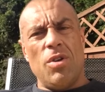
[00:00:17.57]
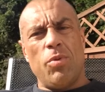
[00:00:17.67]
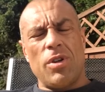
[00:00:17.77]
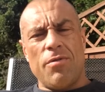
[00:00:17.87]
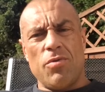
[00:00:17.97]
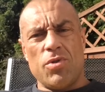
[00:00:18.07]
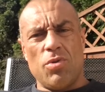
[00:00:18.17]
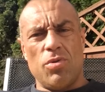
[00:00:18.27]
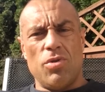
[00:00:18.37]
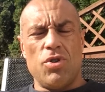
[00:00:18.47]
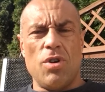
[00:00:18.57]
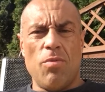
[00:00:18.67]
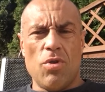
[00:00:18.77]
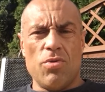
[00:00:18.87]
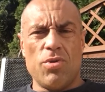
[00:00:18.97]
nie potrafią schudnąć,
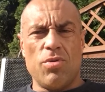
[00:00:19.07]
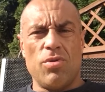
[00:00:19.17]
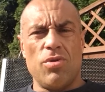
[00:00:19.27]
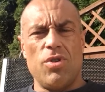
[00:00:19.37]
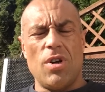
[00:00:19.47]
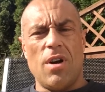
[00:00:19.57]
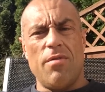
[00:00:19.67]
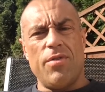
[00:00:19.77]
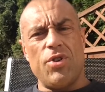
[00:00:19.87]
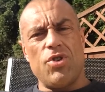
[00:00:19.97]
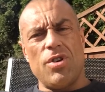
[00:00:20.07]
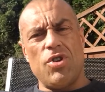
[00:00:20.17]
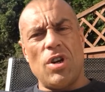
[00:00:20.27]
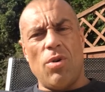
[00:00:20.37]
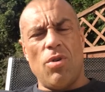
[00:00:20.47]
nie mogą schudnąć, a wręcz
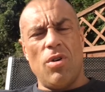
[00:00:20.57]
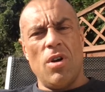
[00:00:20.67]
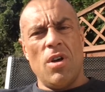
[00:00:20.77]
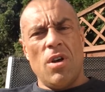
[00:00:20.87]
ich ciało